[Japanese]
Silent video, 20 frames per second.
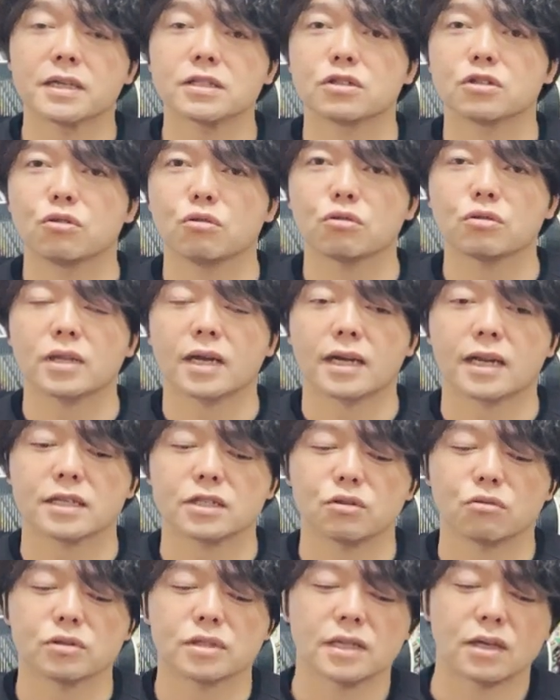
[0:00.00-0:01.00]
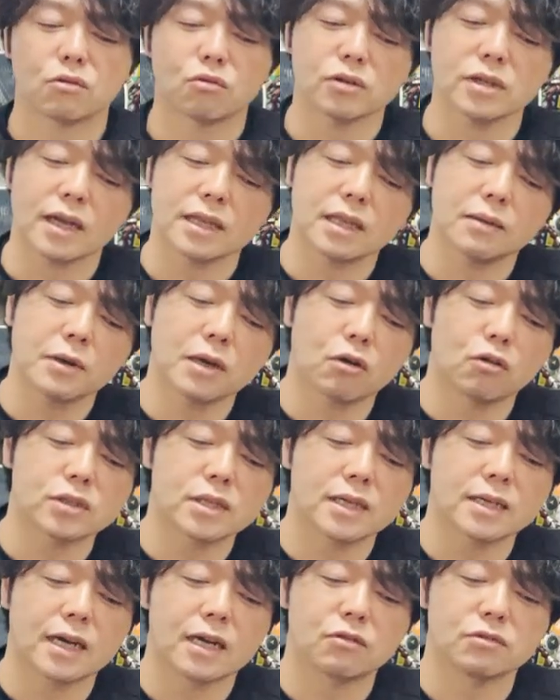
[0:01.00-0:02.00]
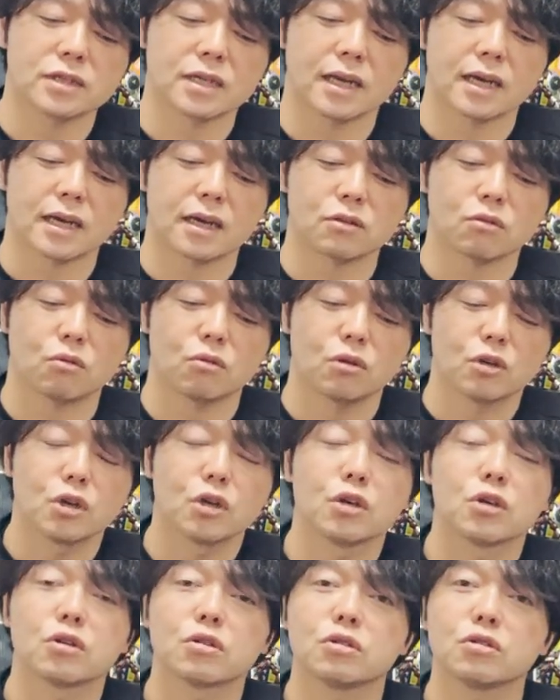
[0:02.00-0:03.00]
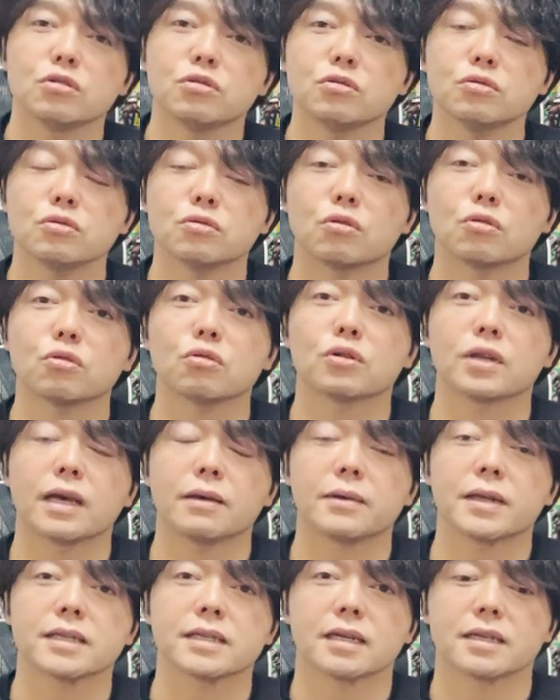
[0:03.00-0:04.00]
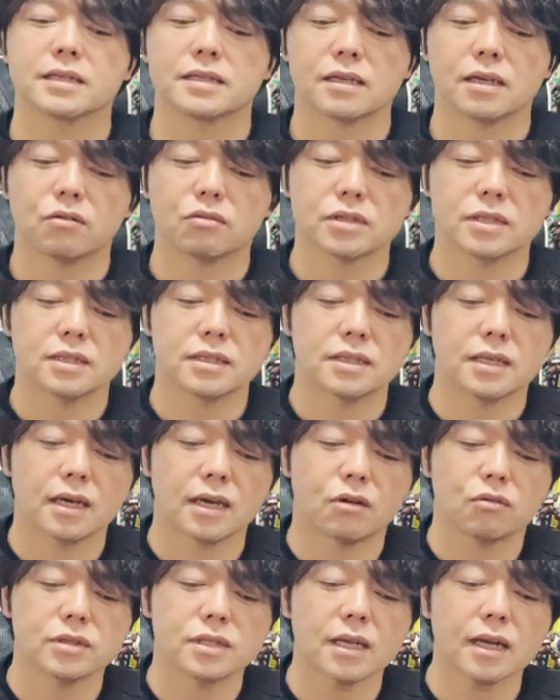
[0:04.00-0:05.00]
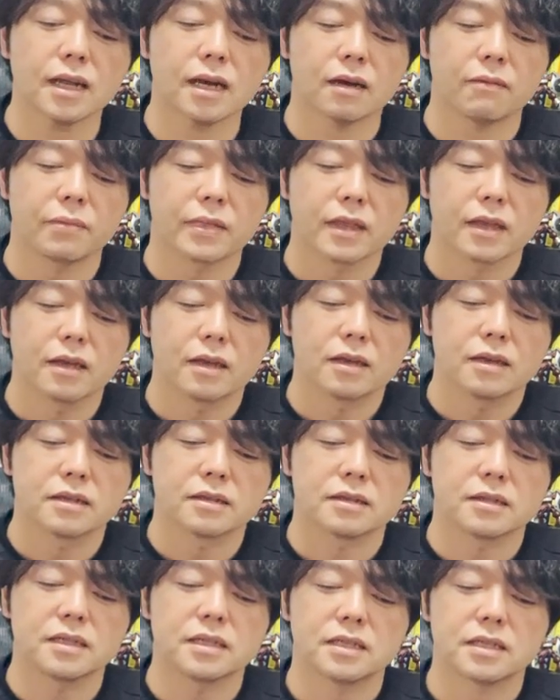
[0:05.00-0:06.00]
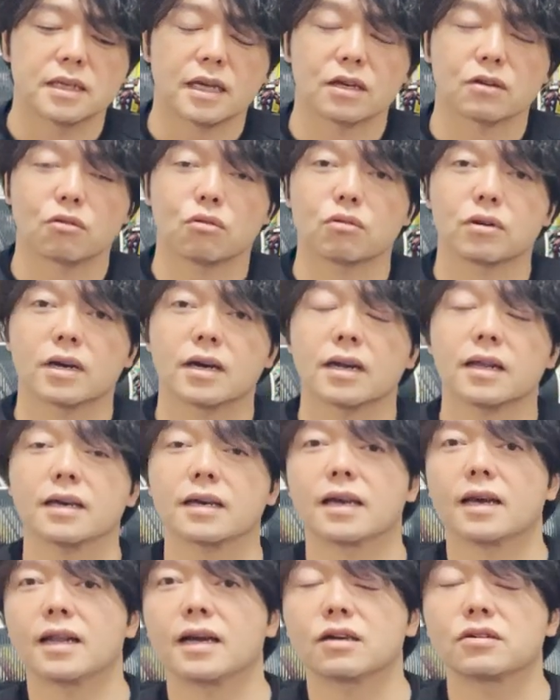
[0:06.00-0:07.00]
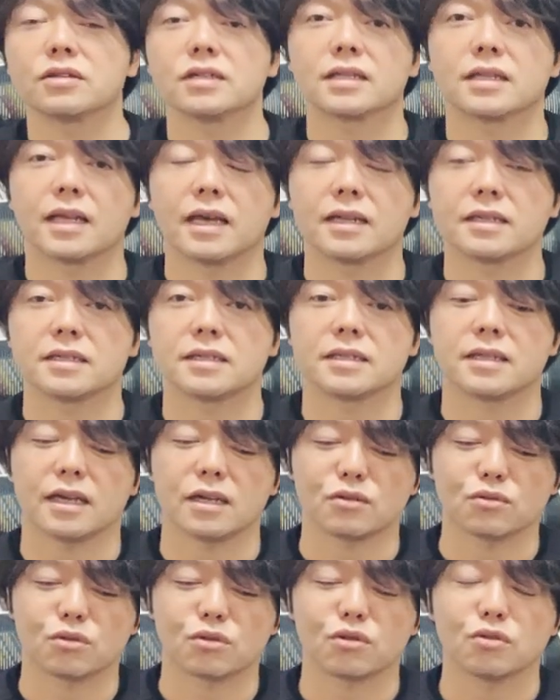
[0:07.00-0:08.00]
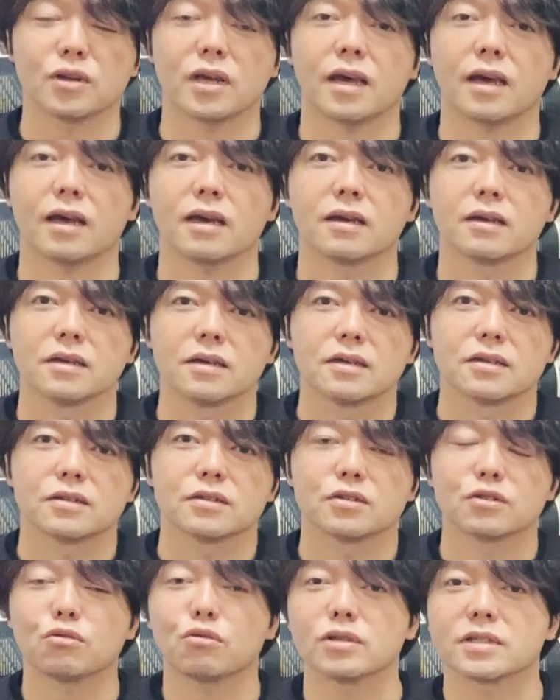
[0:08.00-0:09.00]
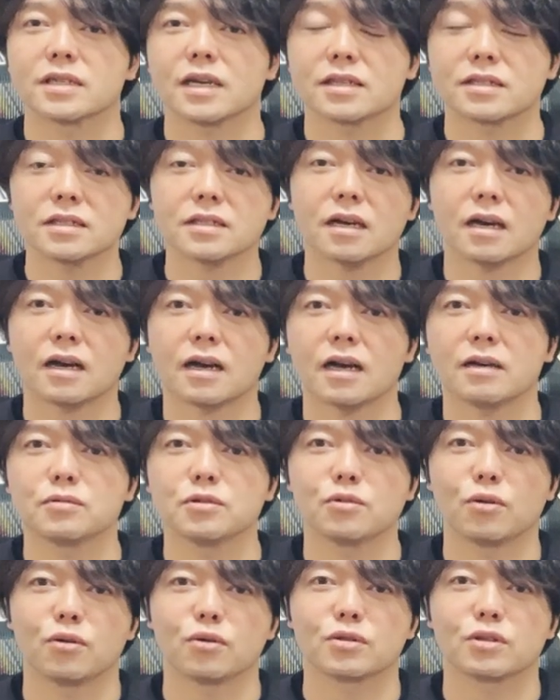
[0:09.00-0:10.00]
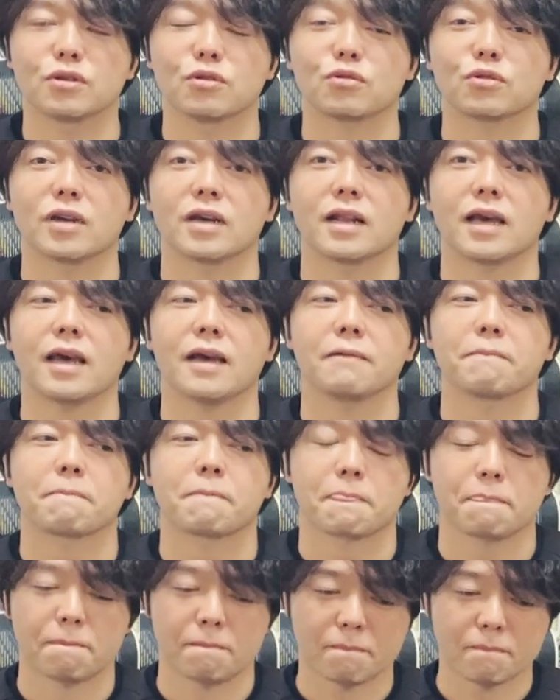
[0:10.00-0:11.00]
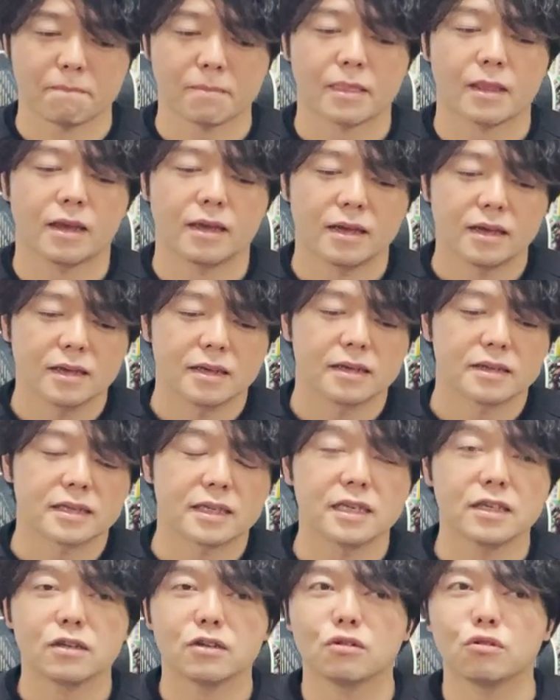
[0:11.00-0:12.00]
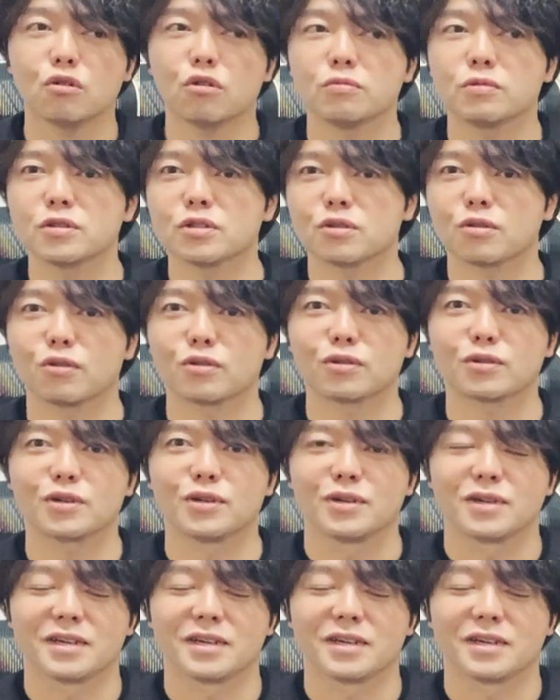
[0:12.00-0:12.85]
すよって話をして、これ頭が押さえられるんじゃないかということをね、皆さんにシェアをしたら、実際ここから下落に転じているっていうね、すごいさすが株王っていうことでね、うん、キングオブストック。